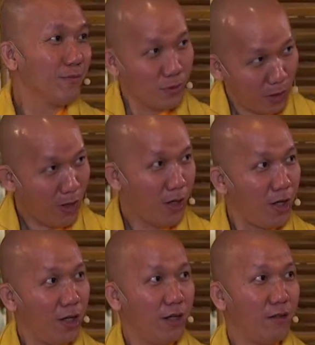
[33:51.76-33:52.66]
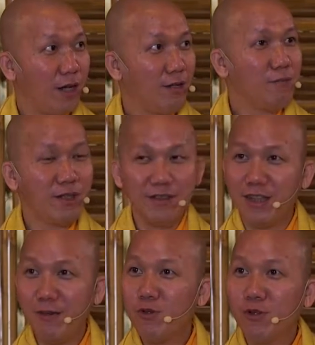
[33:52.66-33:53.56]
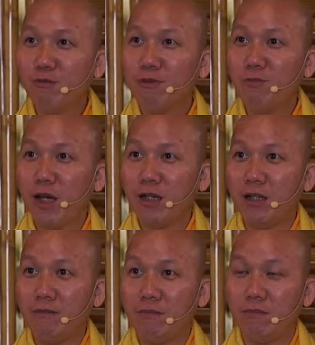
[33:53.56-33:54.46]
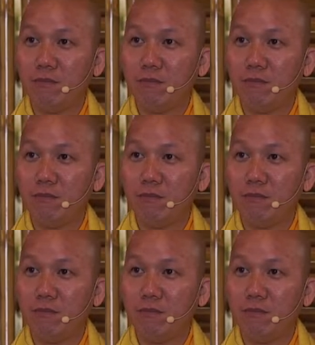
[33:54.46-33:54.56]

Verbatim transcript: không có ở mình nó dễ buông lung móng vật lắm